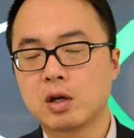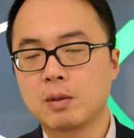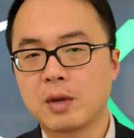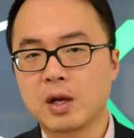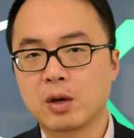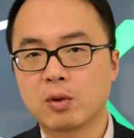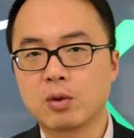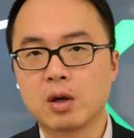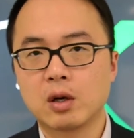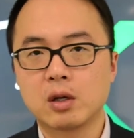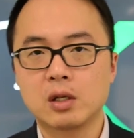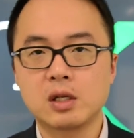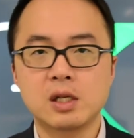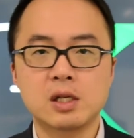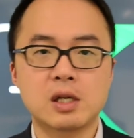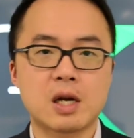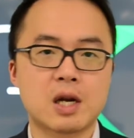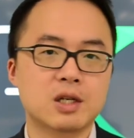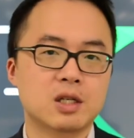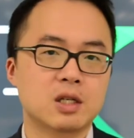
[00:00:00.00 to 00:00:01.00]
美国依
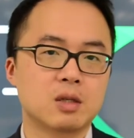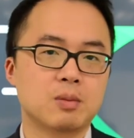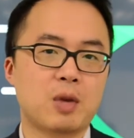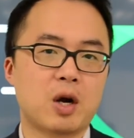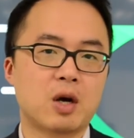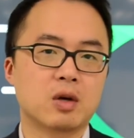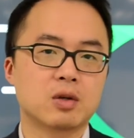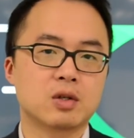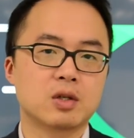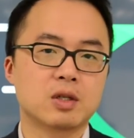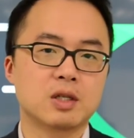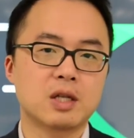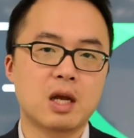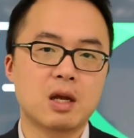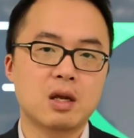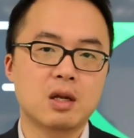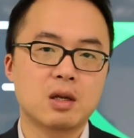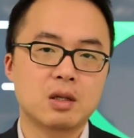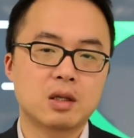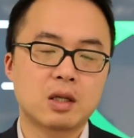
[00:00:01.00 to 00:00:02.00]
然是保持
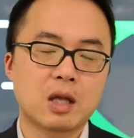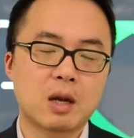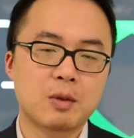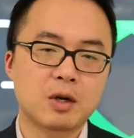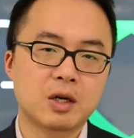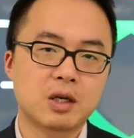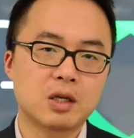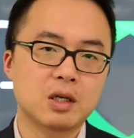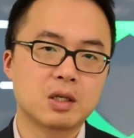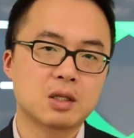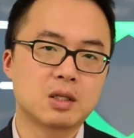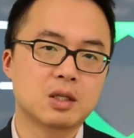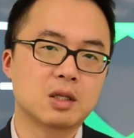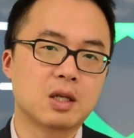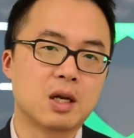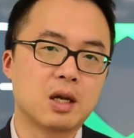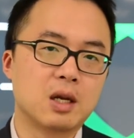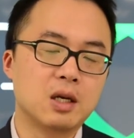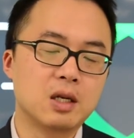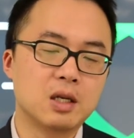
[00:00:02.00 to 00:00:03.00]
在他们各自
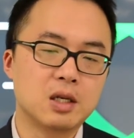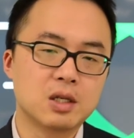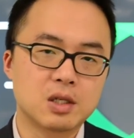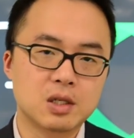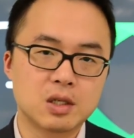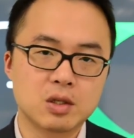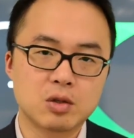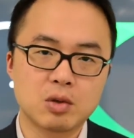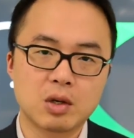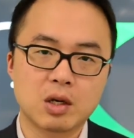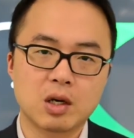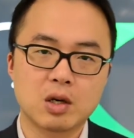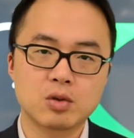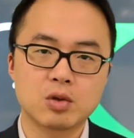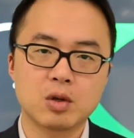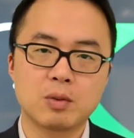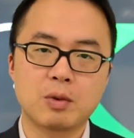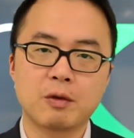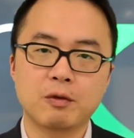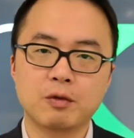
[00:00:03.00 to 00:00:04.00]
的历史最高
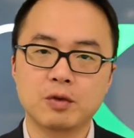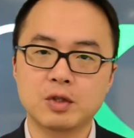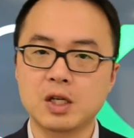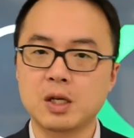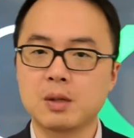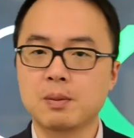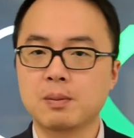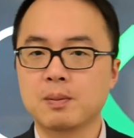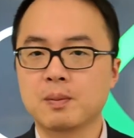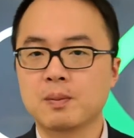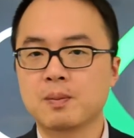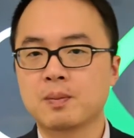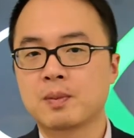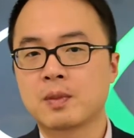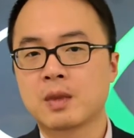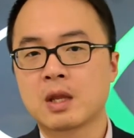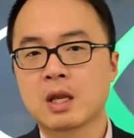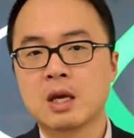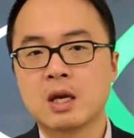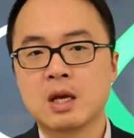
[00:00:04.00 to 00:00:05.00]
水平附近。
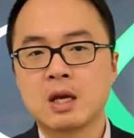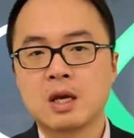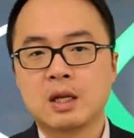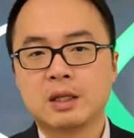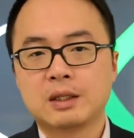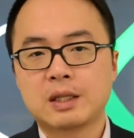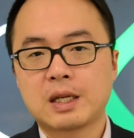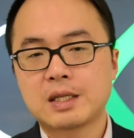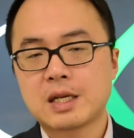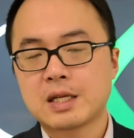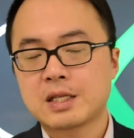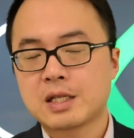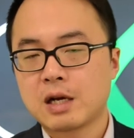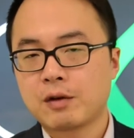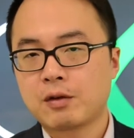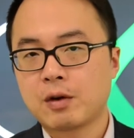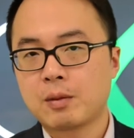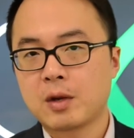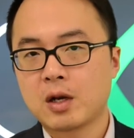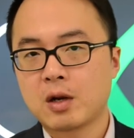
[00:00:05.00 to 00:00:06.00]
那在其
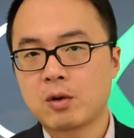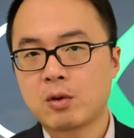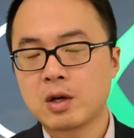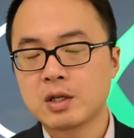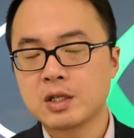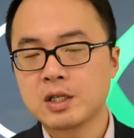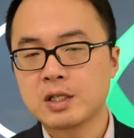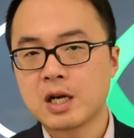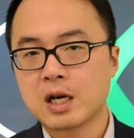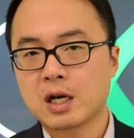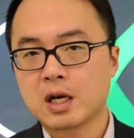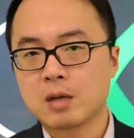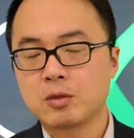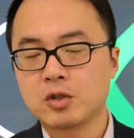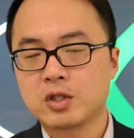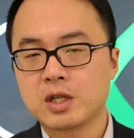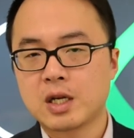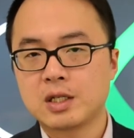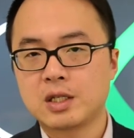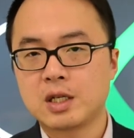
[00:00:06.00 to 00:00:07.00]
他方面的黄金价格
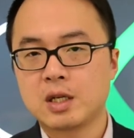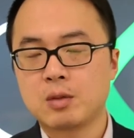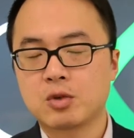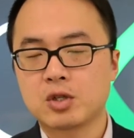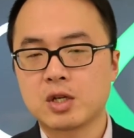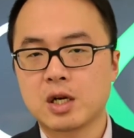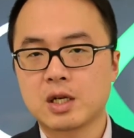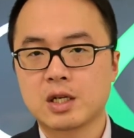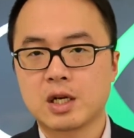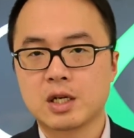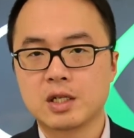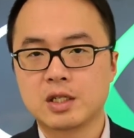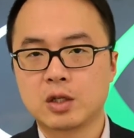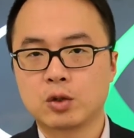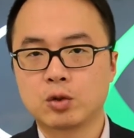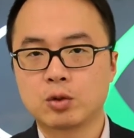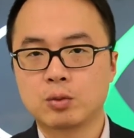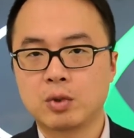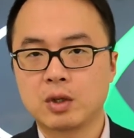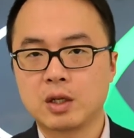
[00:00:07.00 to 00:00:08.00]
目前进一步上涨，已
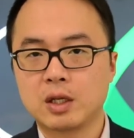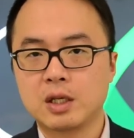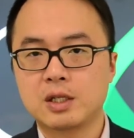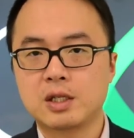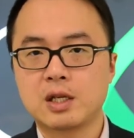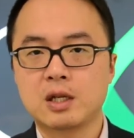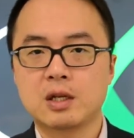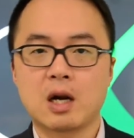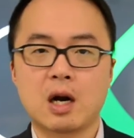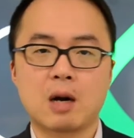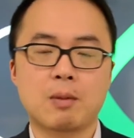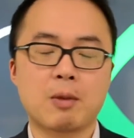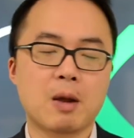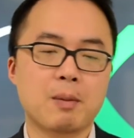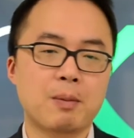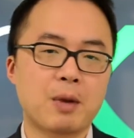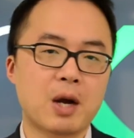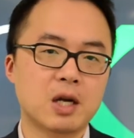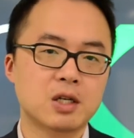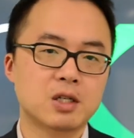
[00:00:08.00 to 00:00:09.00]
经突破了一千二
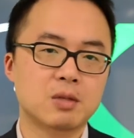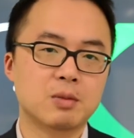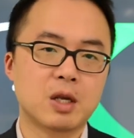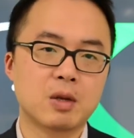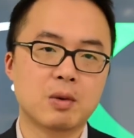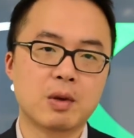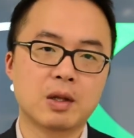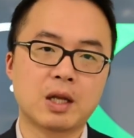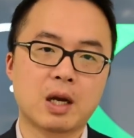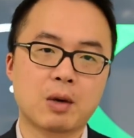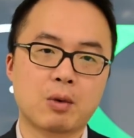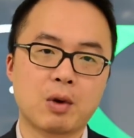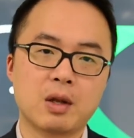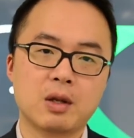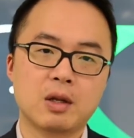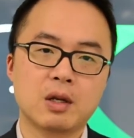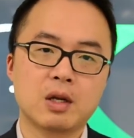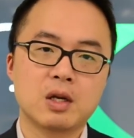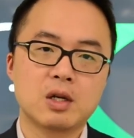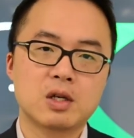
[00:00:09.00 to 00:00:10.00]
百八十美元大
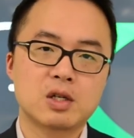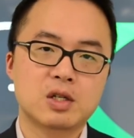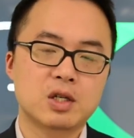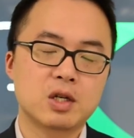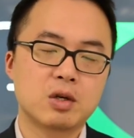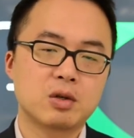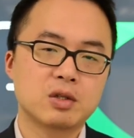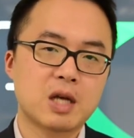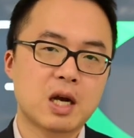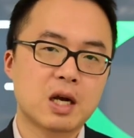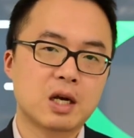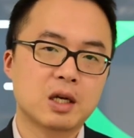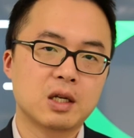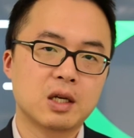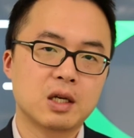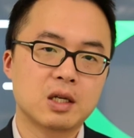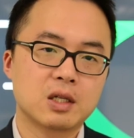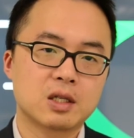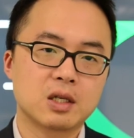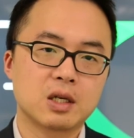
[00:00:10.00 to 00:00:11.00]
关。石油价格
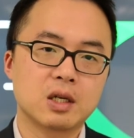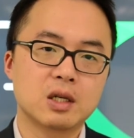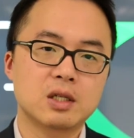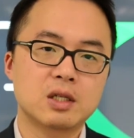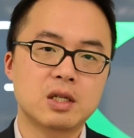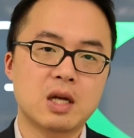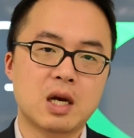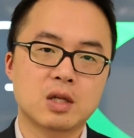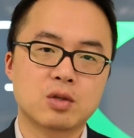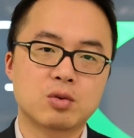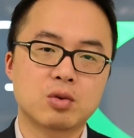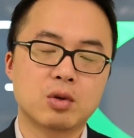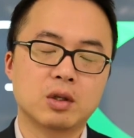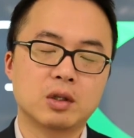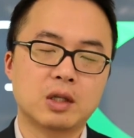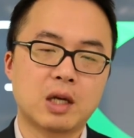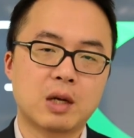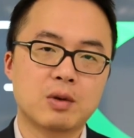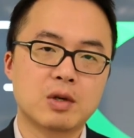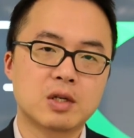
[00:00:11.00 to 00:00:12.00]
呢则下
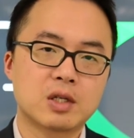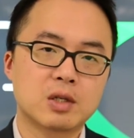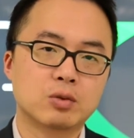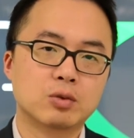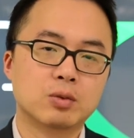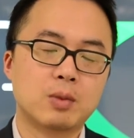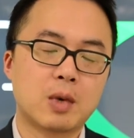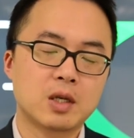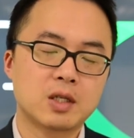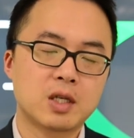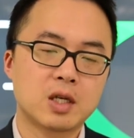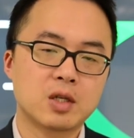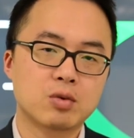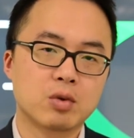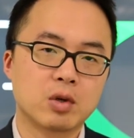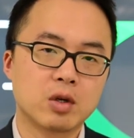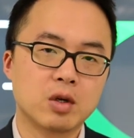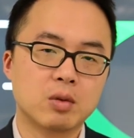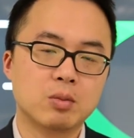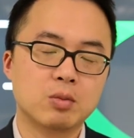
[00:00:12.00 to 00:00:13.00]
挫大约是五毛钱
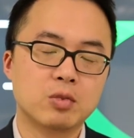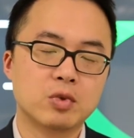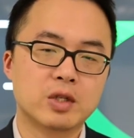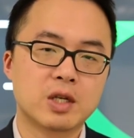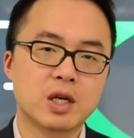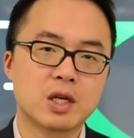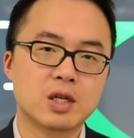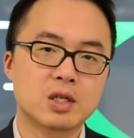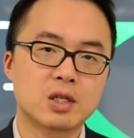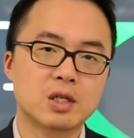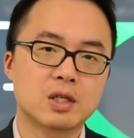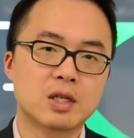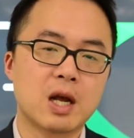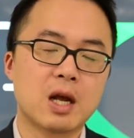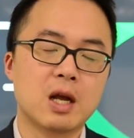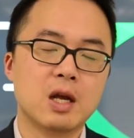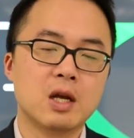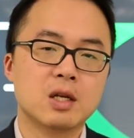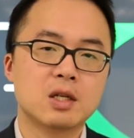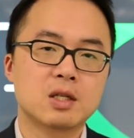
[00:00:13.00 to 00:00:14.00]
左右，目前是
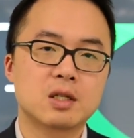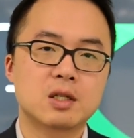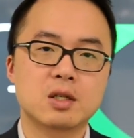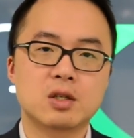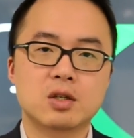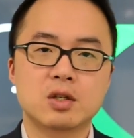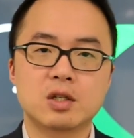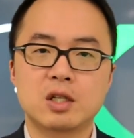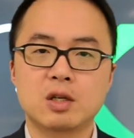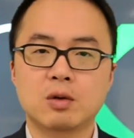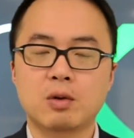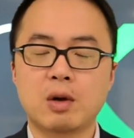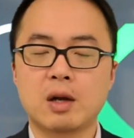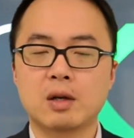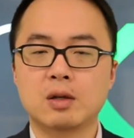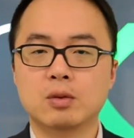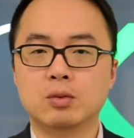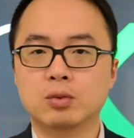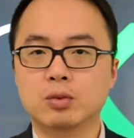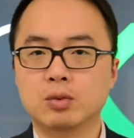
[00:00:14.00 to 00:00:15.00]
在四十七
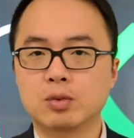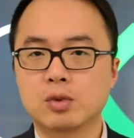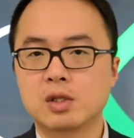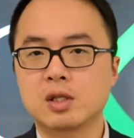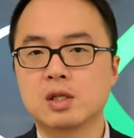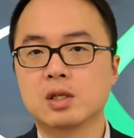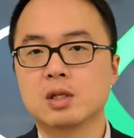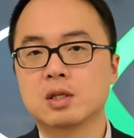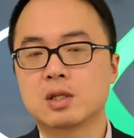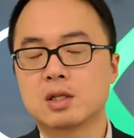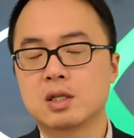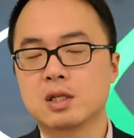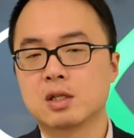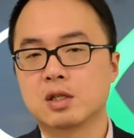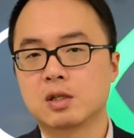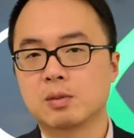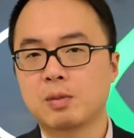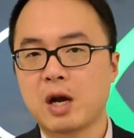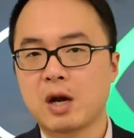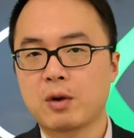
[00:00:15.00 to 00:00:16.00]
块五至四
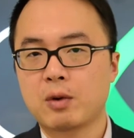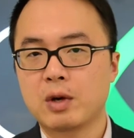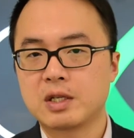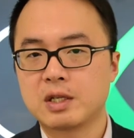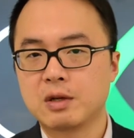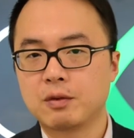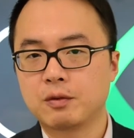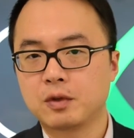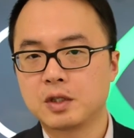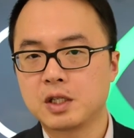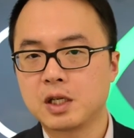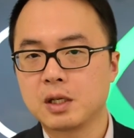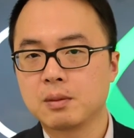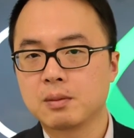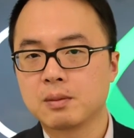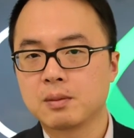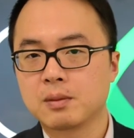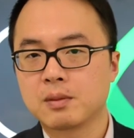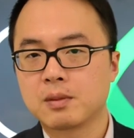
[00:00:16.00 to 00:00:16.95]
十八块钱附近。